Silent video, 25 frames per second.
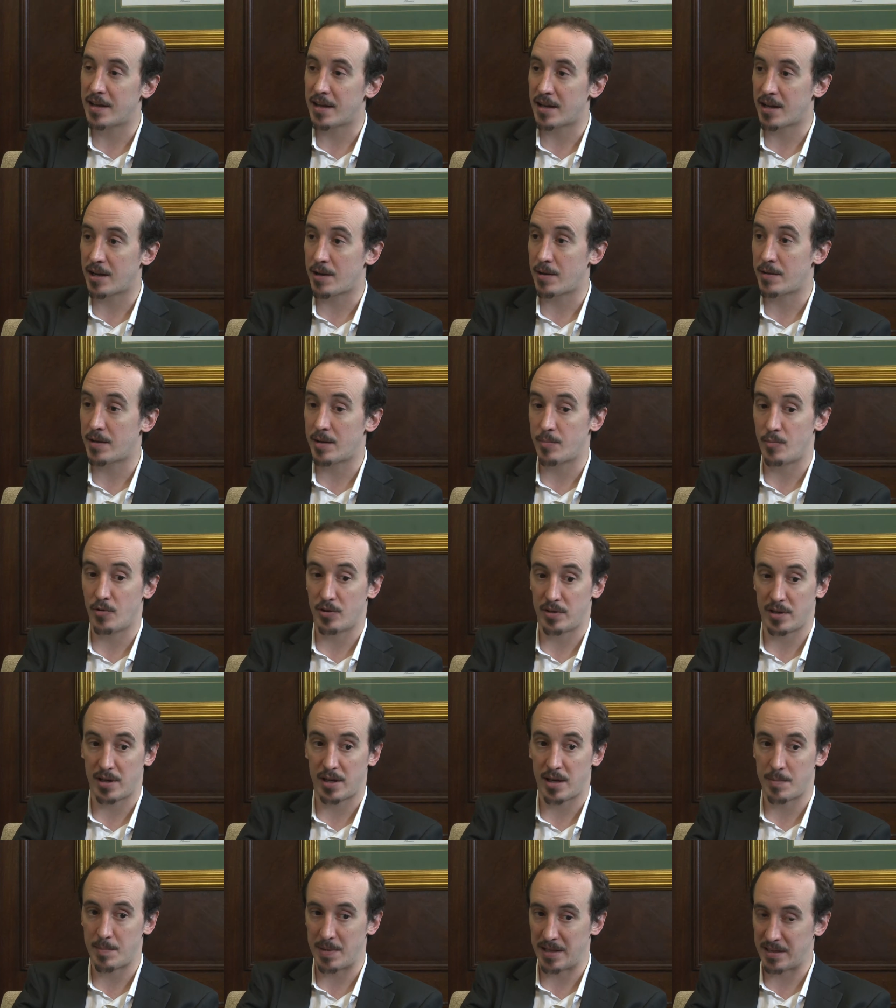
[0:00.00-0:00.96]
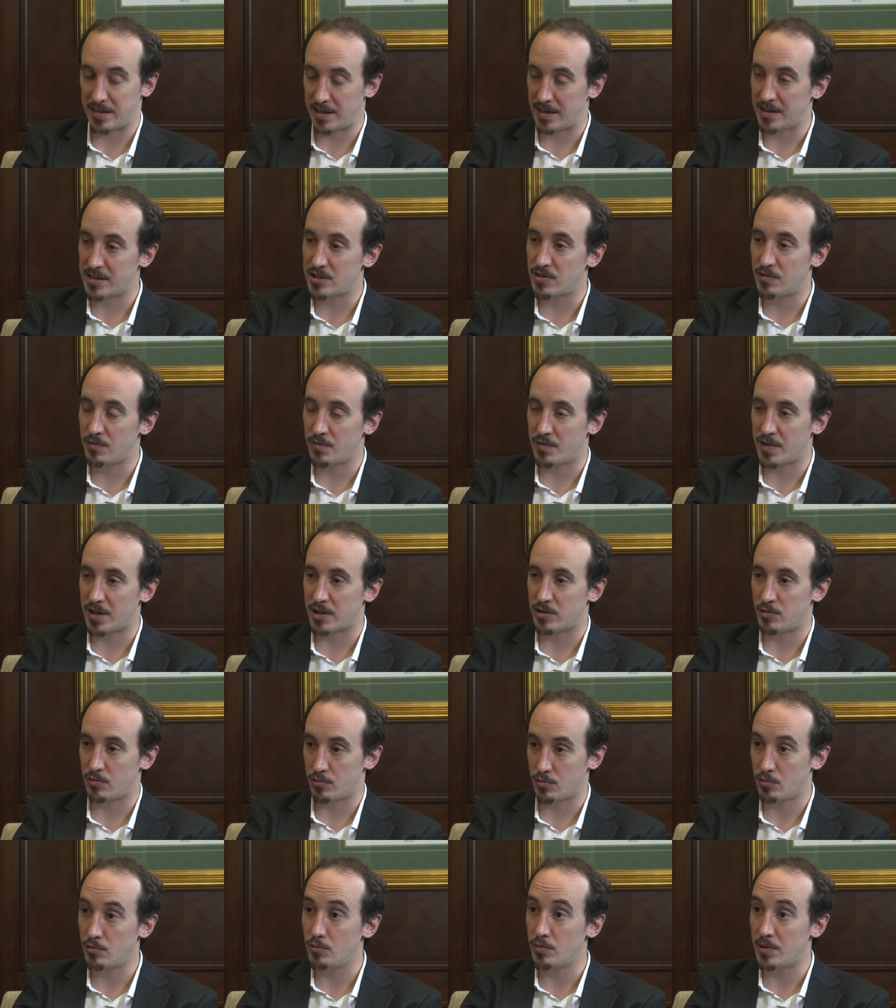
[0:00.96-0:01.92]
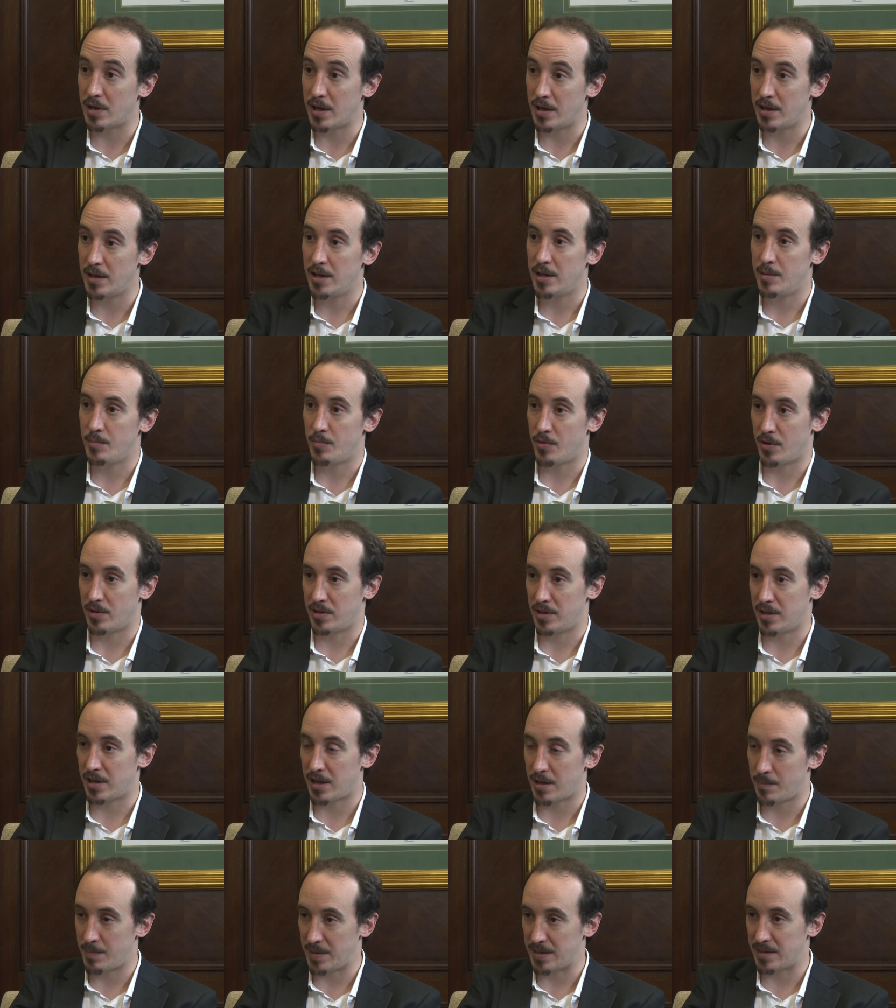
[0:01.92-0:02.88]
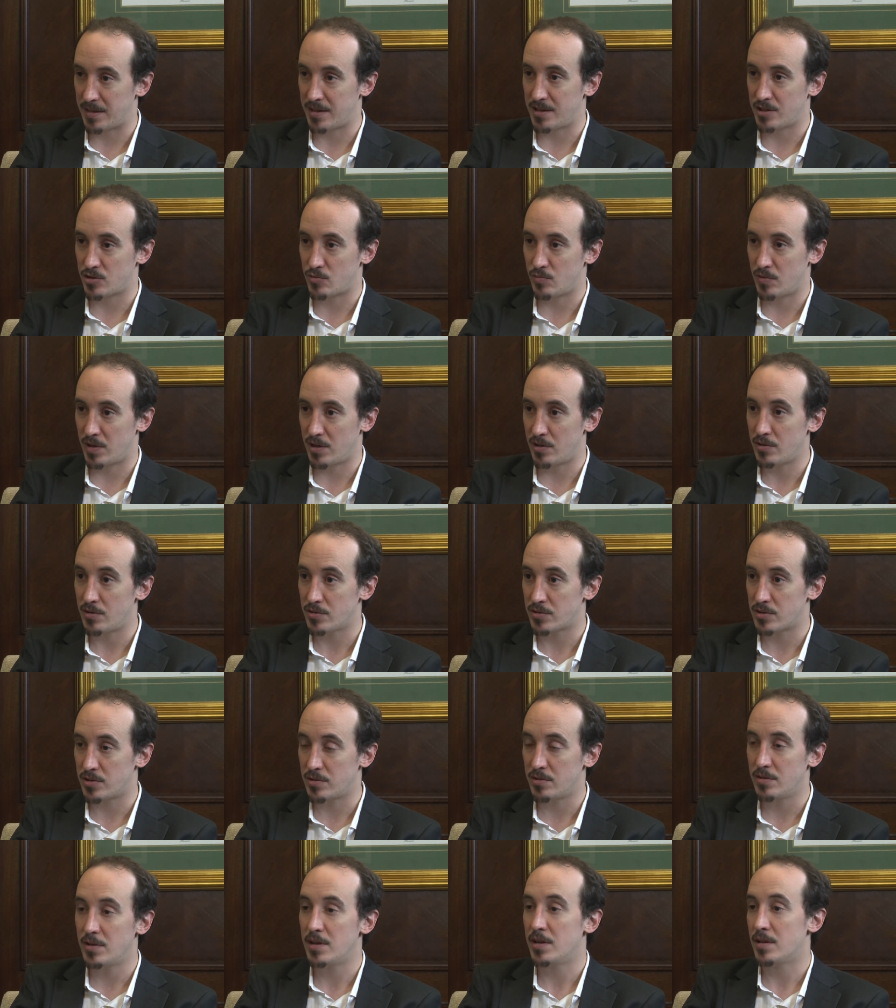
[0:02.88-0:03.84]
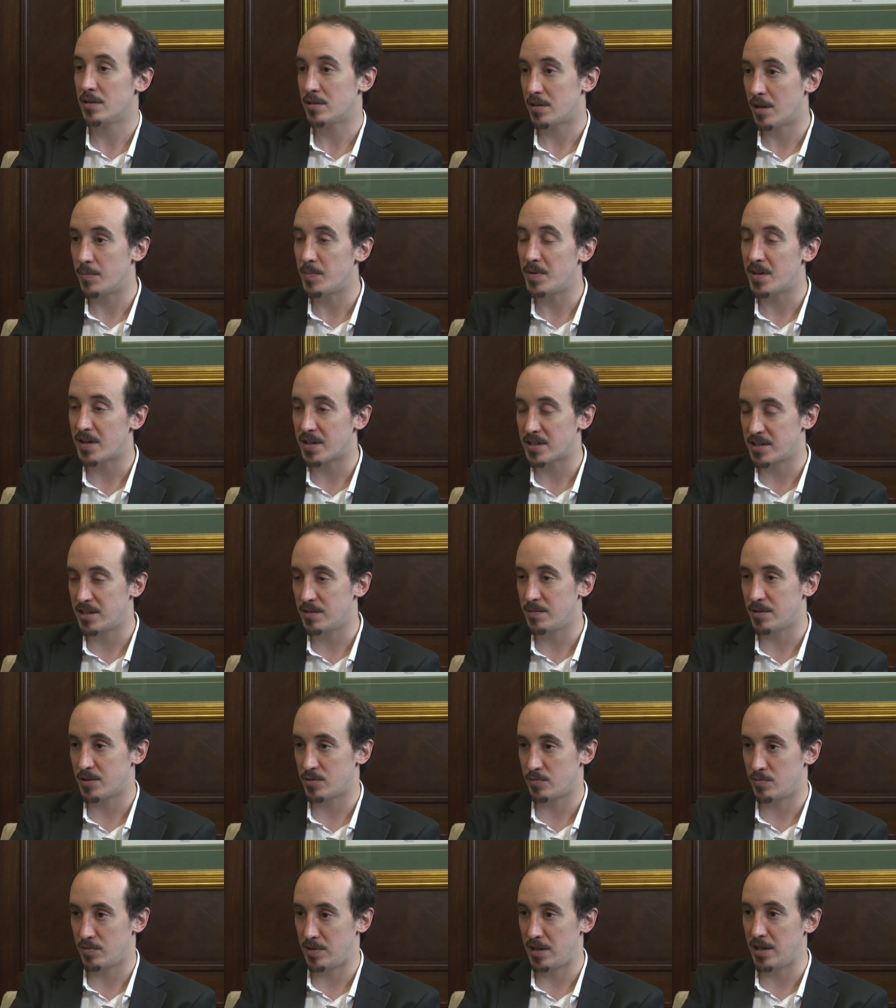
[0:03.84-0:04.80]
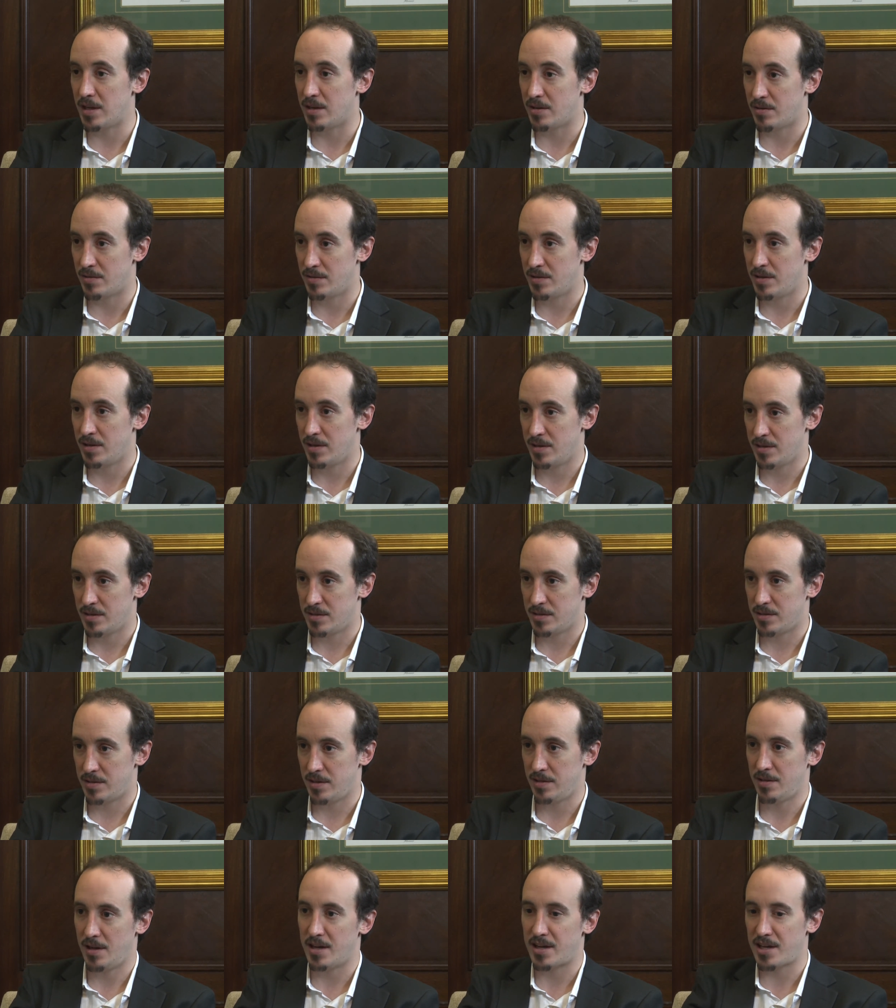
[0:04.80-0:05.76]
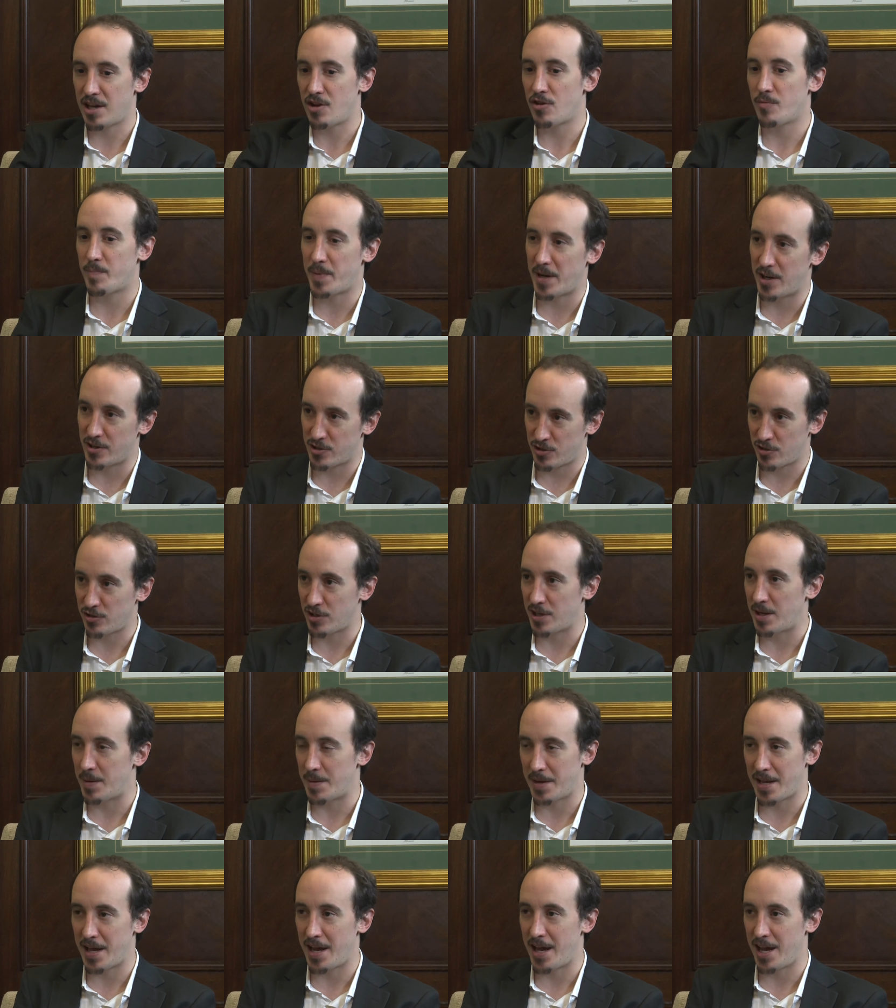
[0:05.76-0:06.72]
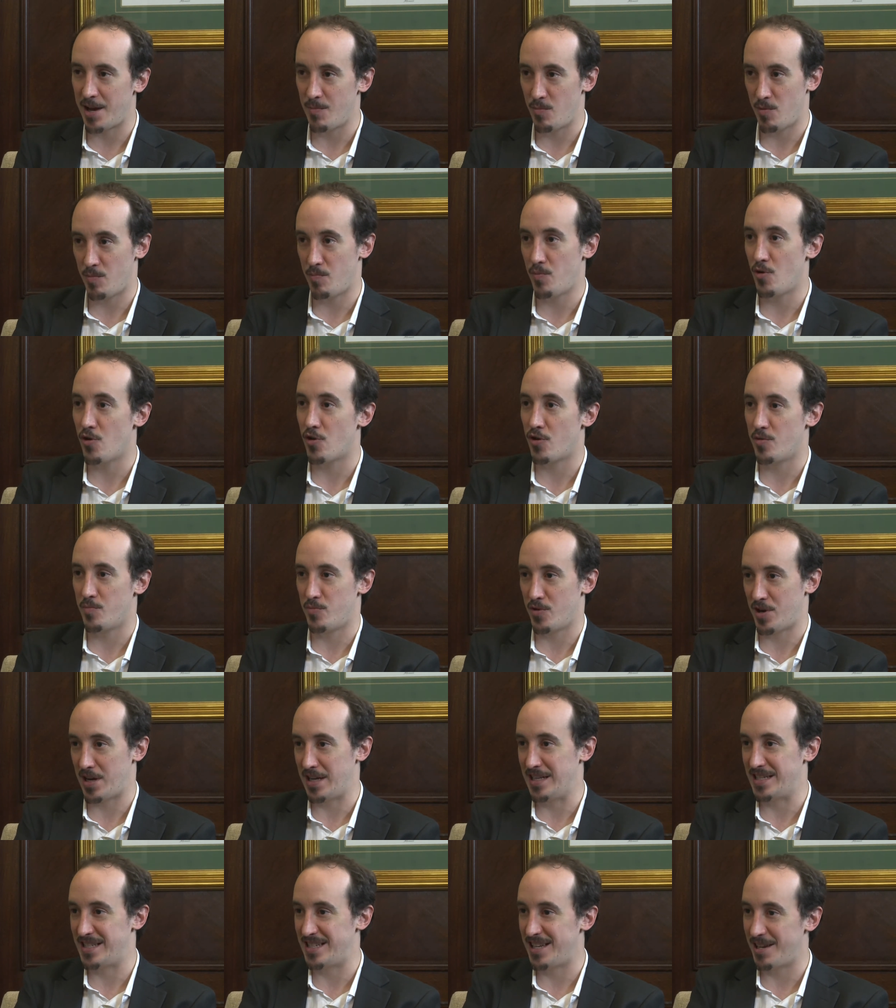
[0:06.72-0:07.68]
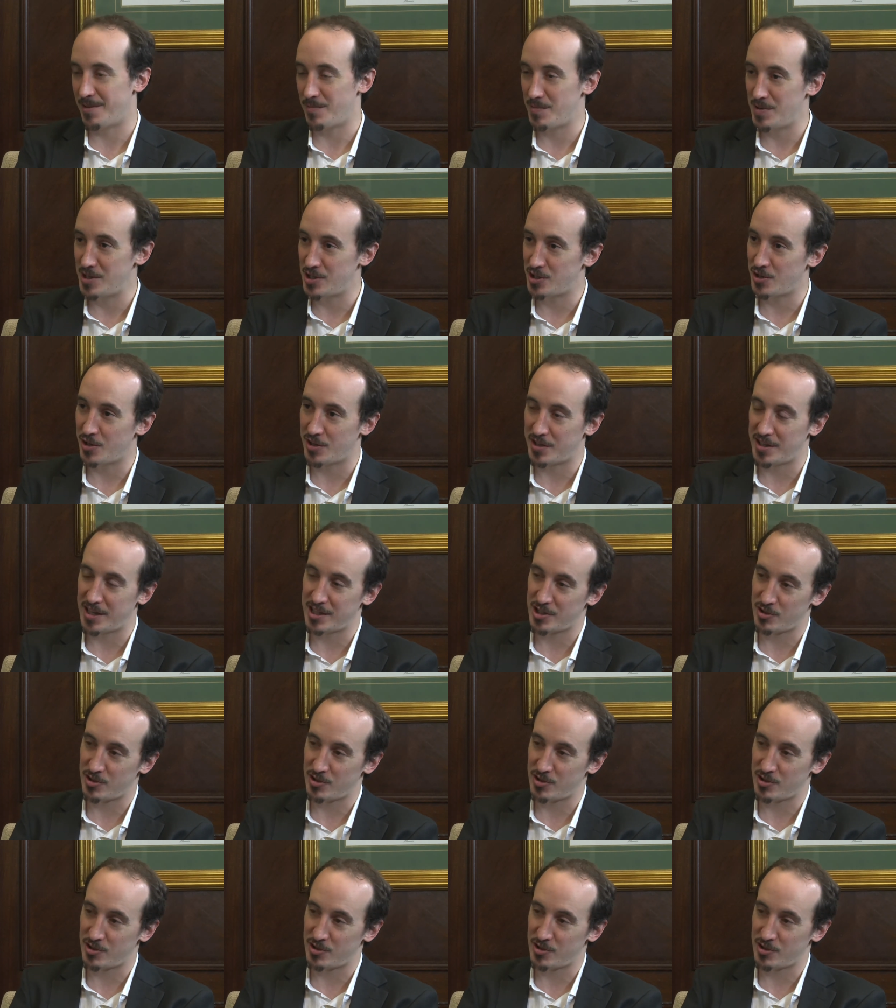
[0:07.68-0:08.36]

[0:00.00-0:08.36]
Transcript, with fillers: que recaudar porque tiene que mantener su infraestructura, porque tiene que mantener su negocio, también reciba su dinero. El riesgo para nosotros, la verdad, es muy poco porque el servicio está